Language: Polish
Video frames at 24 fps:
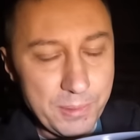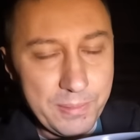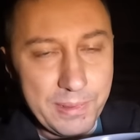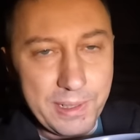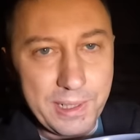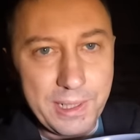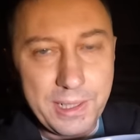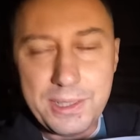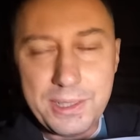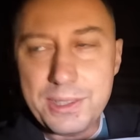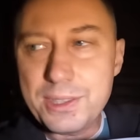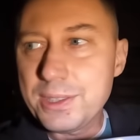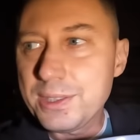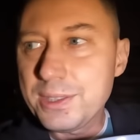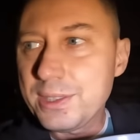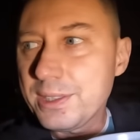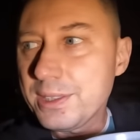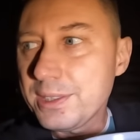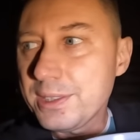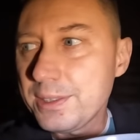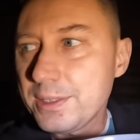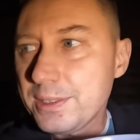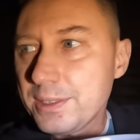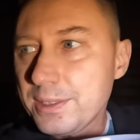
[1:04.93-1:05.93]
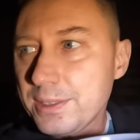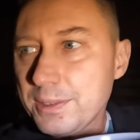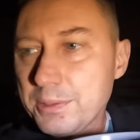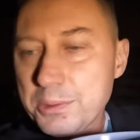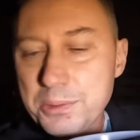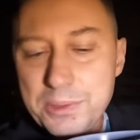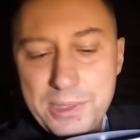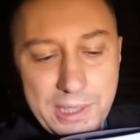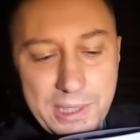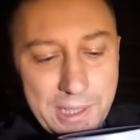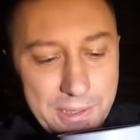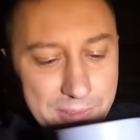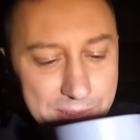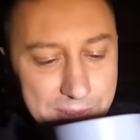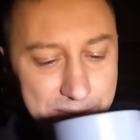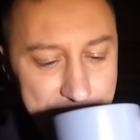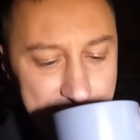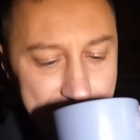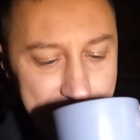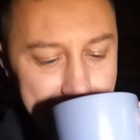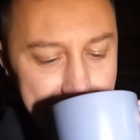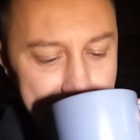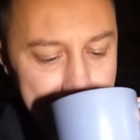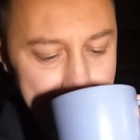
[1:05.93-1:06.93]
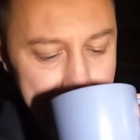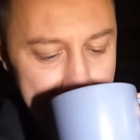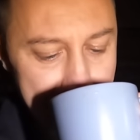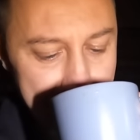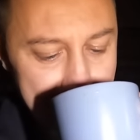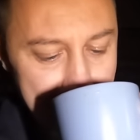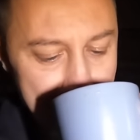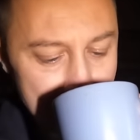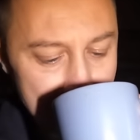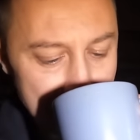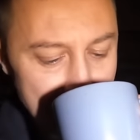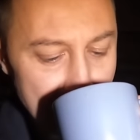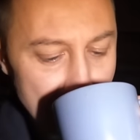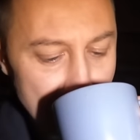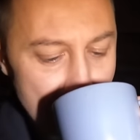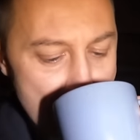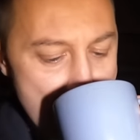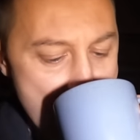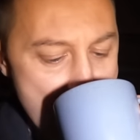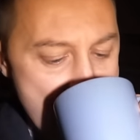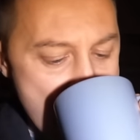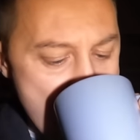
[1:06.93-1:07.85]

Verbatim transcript: pomarańczy tak e, utarłem i jest naprawdę dobra.